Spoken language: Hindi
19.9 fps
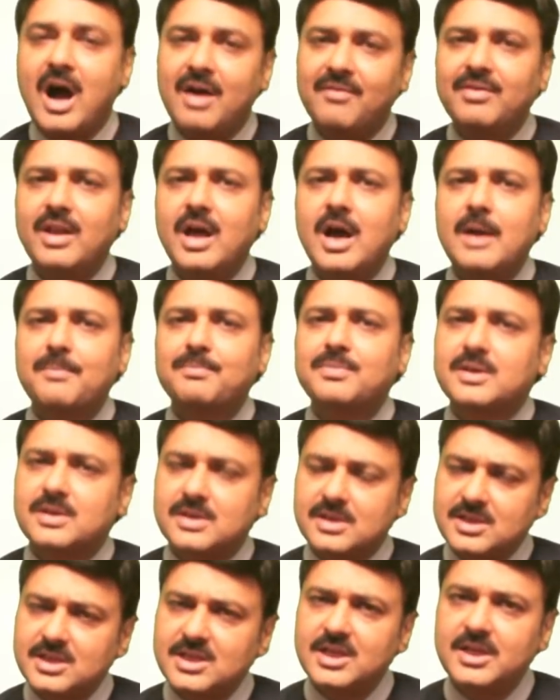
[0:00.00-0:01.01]
आंवला आप
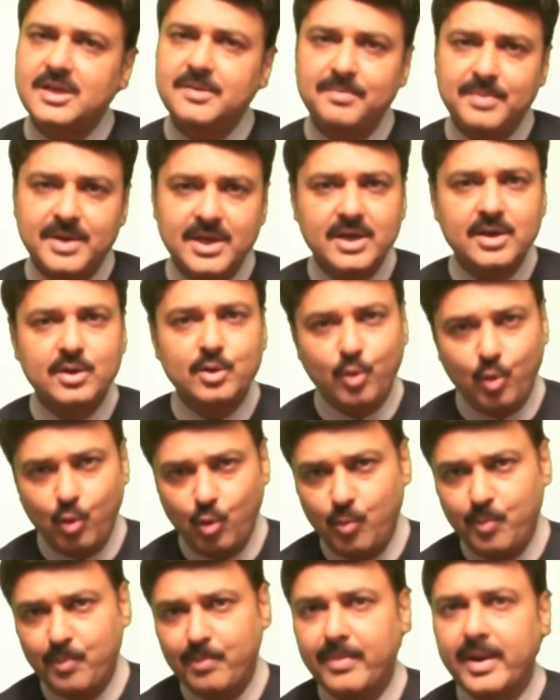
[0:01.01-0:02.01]
किसी भी
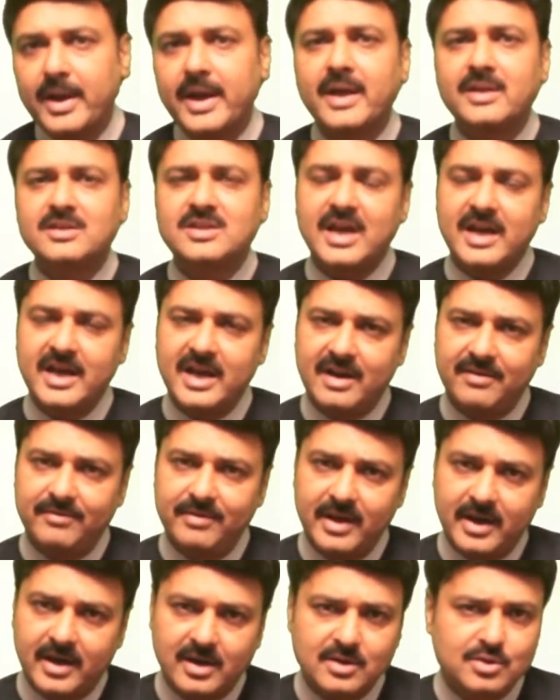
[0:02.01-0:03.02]
रूप में चाहे
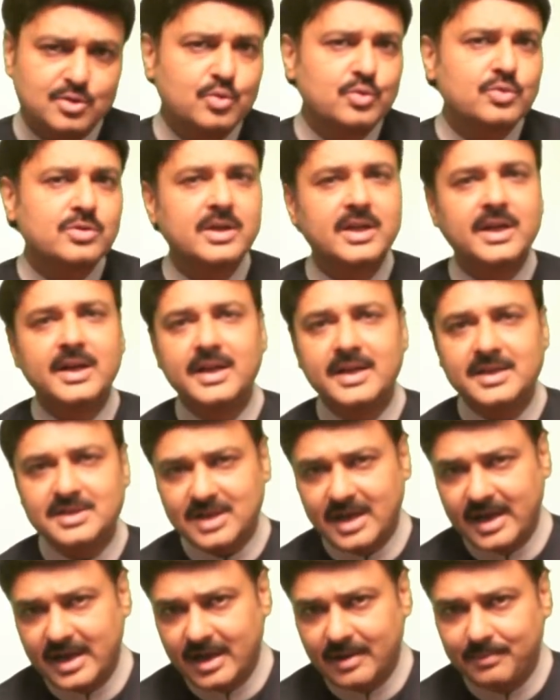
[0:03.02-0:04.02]
आंवले का जूस ले लें
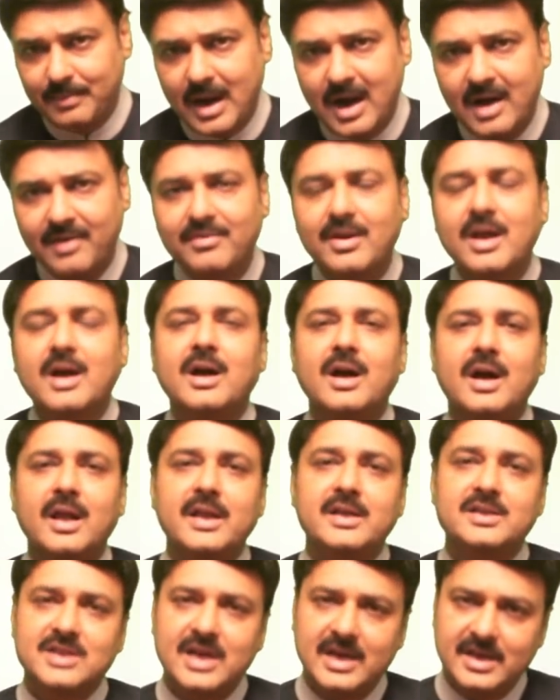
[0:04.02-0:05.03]
चाहे आप आंवला खा
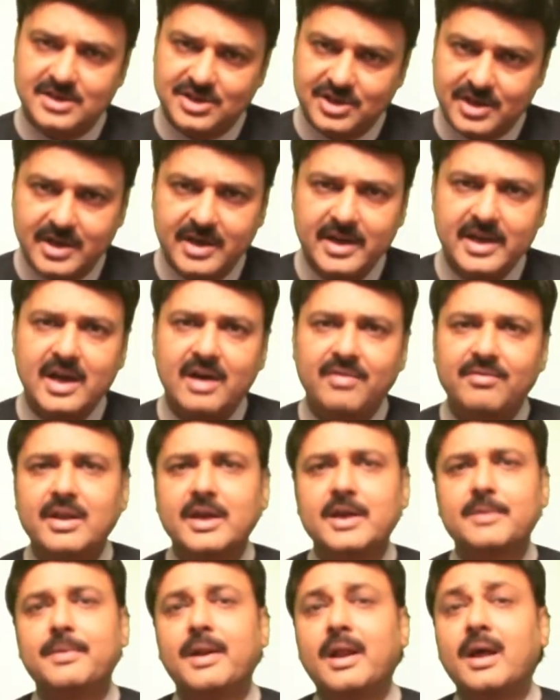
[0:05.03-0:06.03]
लें चाहे चटनी
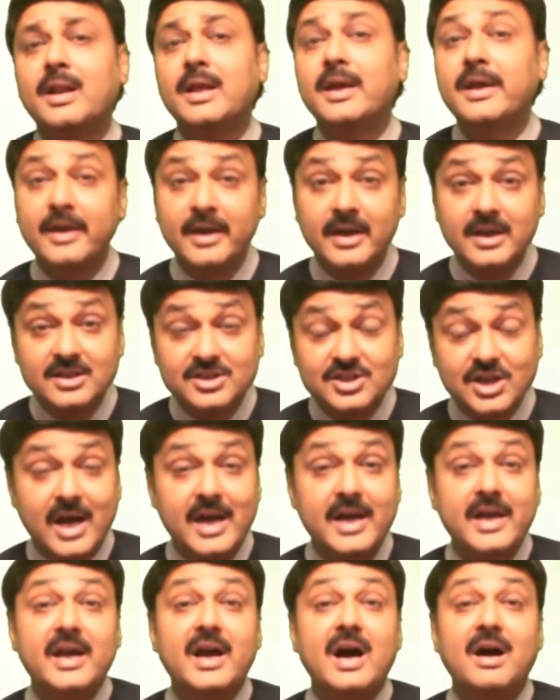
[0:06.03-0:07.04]
आंवले की बना लें
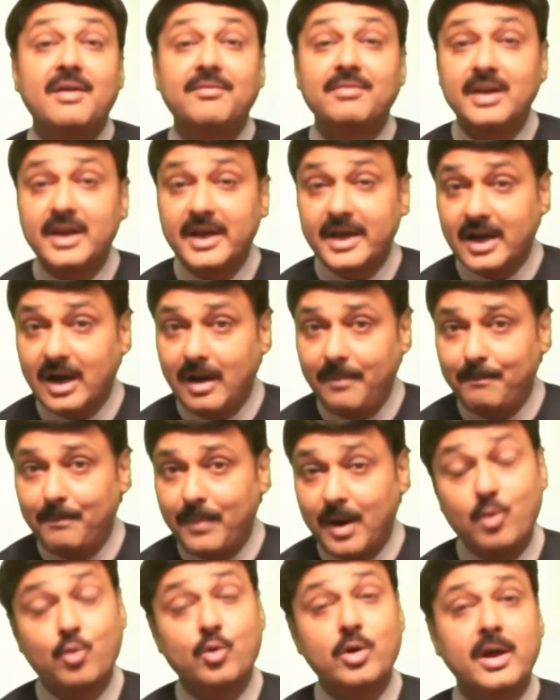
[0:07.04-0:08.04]
चाहे आंवले का
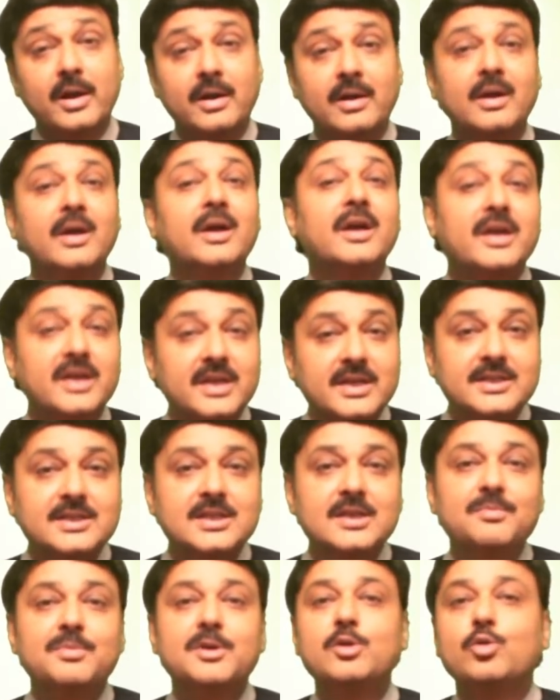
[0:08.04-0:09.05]
पाउडर
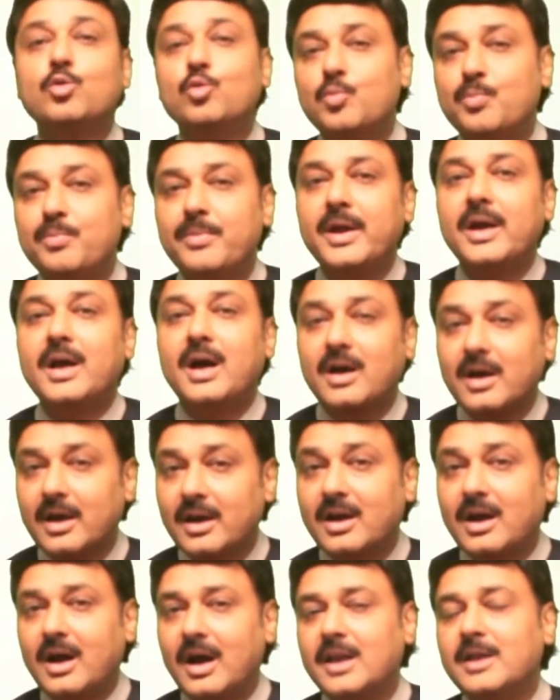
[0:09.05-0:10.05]
किसी भी रूप में
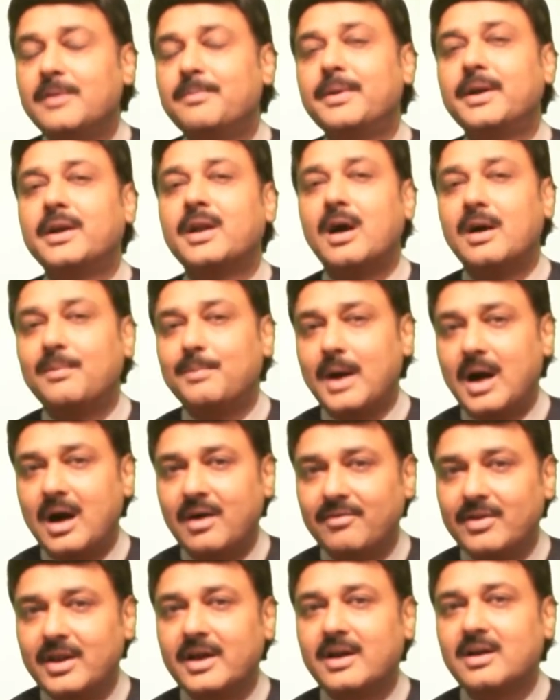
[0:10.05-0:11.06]
अगर खाली पेट आप
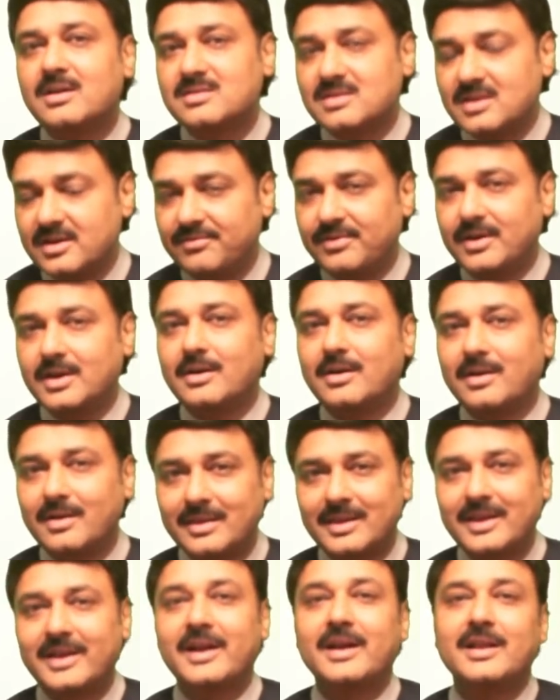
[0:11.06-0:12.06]
आंवले का सेवन
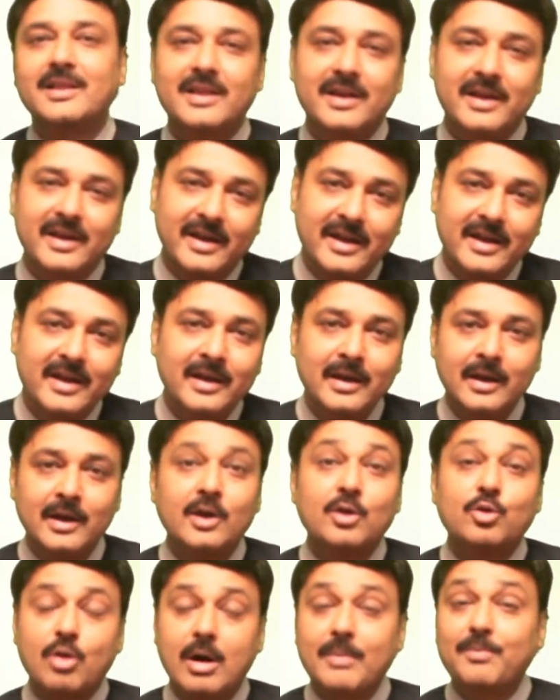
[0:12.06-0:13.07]
करते रहते हैं
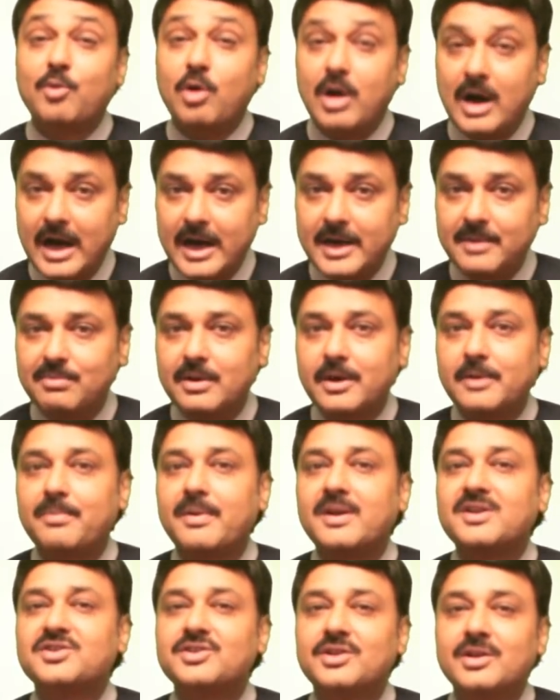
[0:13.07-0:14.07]
तो आपको हाई ब्लड
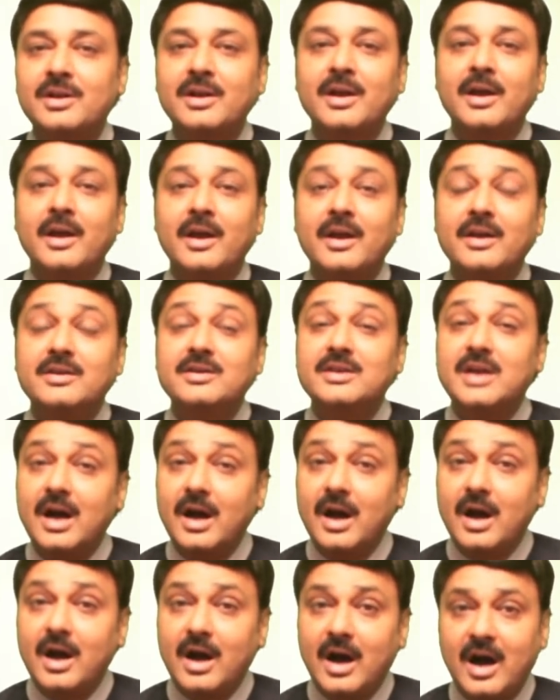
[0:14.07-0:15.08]
प्रेशर या
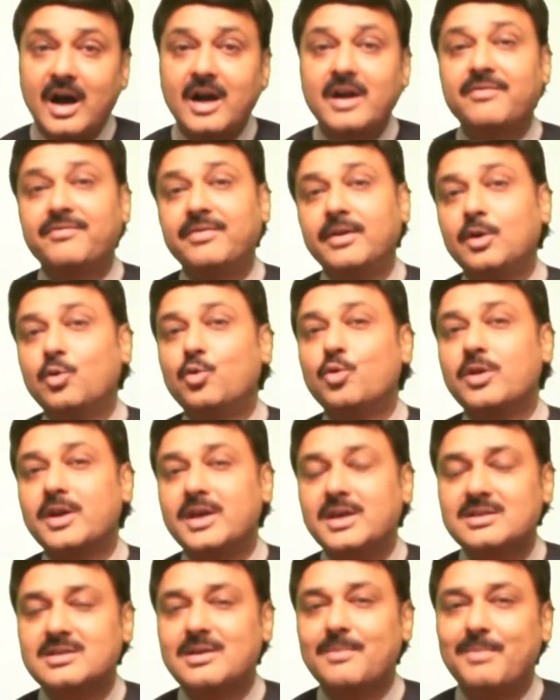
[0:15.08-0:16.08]
हार्ट फेल होने
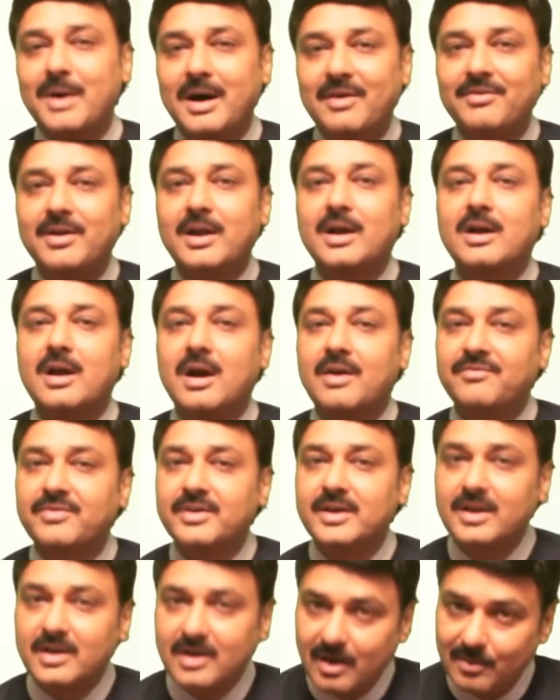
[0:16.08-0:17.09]
की संभावना
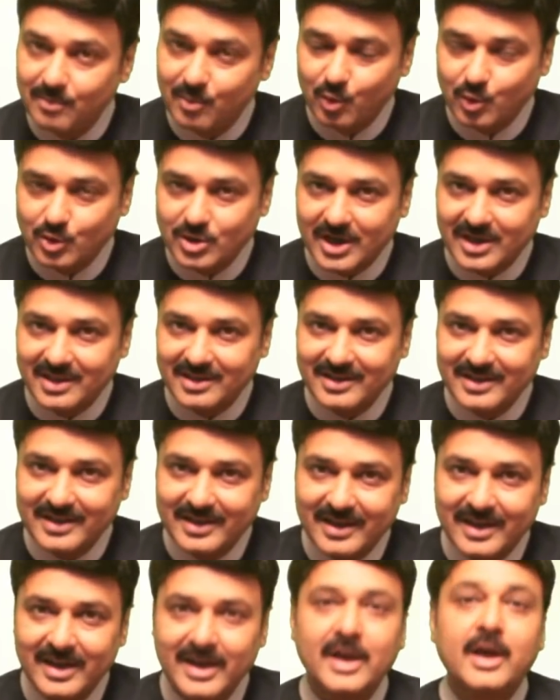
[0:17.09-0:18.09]
काफ़ी कम हो जाती
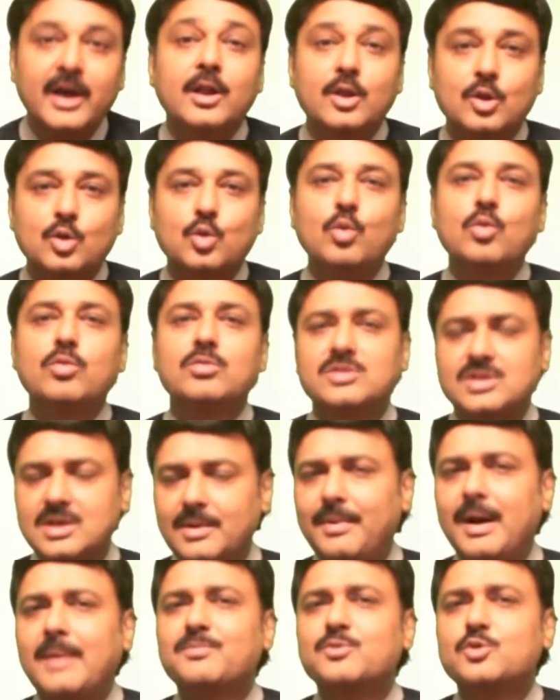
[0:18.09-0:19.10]
है तो
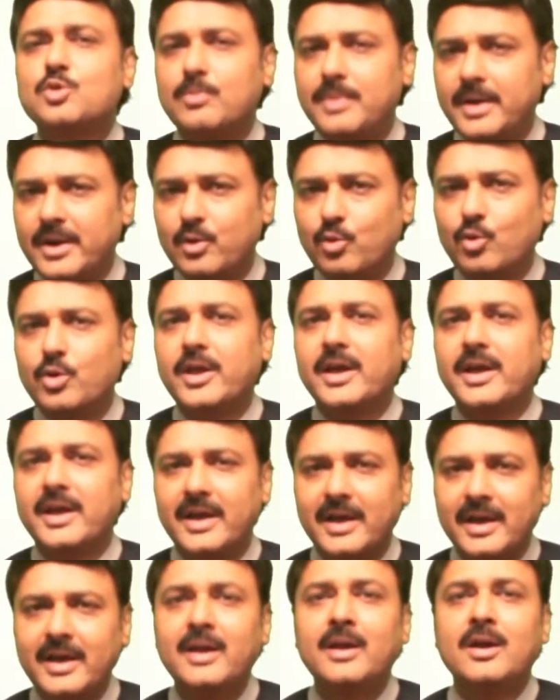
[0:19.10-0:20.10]
जब आप सुबह उठे
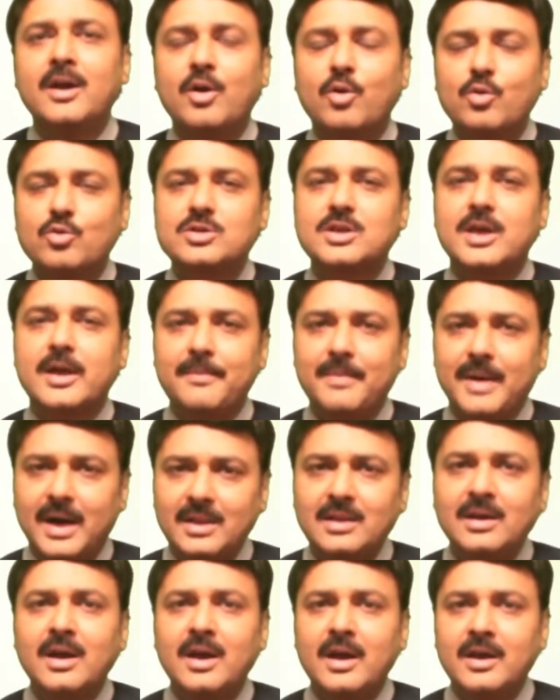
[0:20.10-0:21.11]
हैं उसके
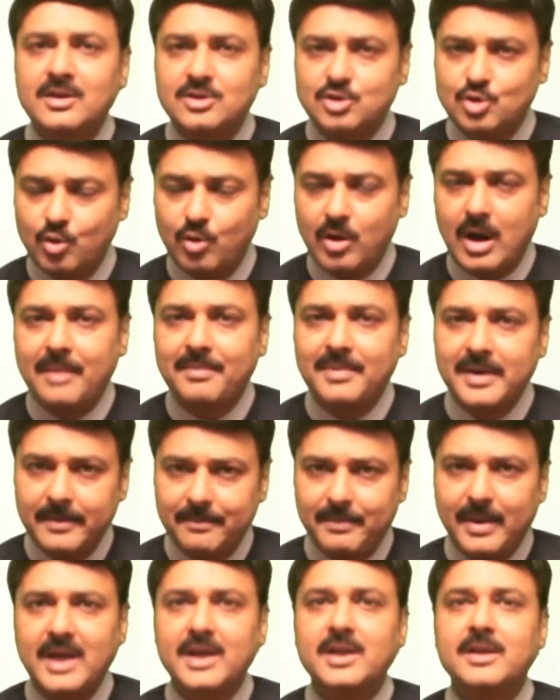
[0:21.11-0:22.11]
बाद जो आपने
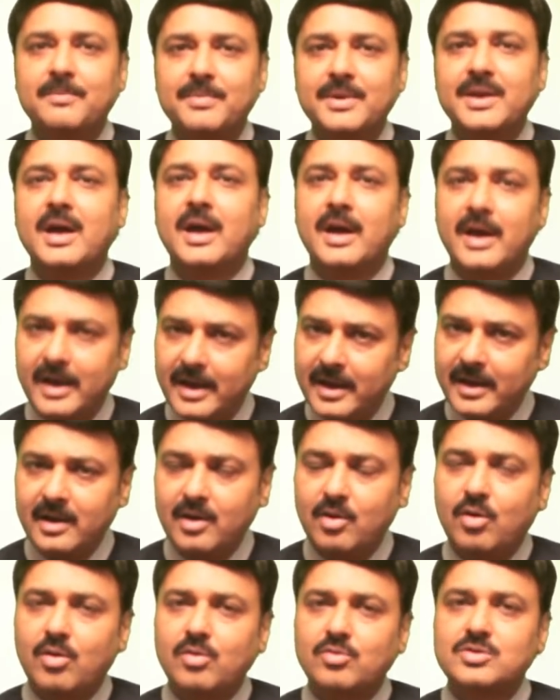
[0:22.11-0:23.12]
पानी पिया है
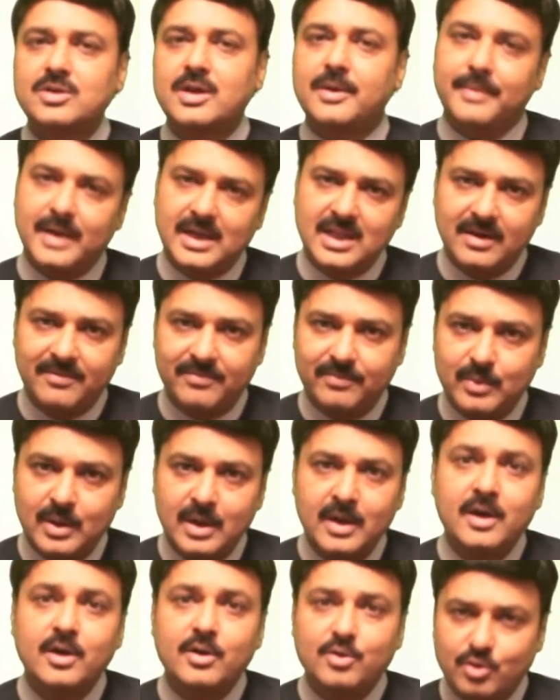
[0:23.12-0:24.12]
और उसके बाद आप
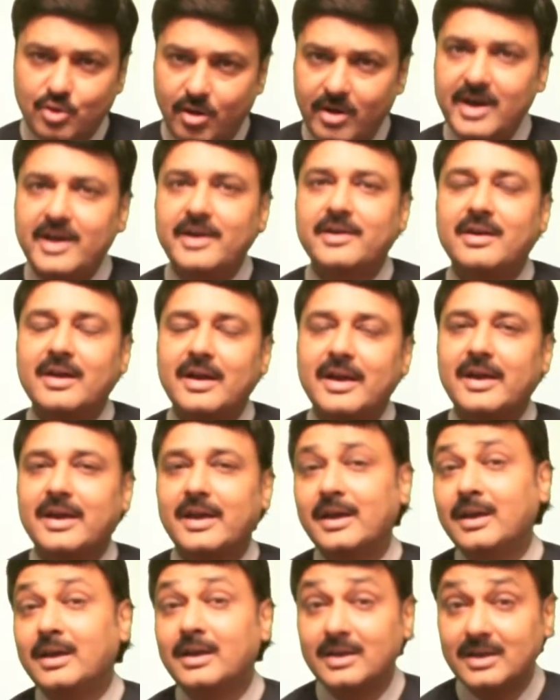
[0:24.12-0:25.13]
टॉयलेट गए
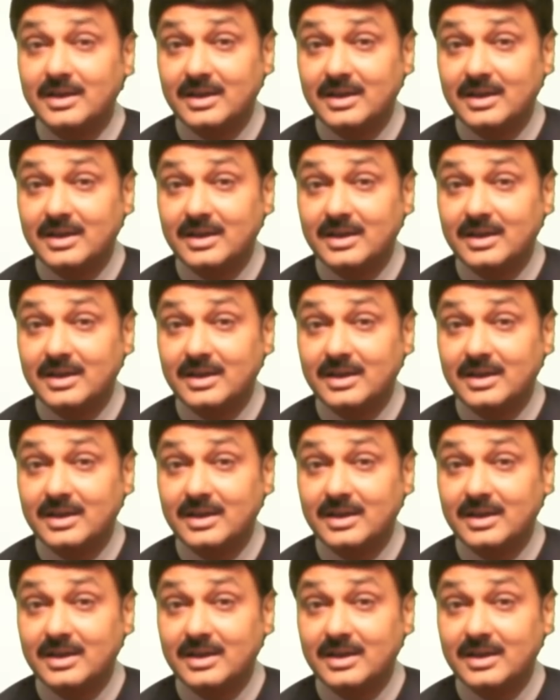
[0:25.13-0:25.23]
हैं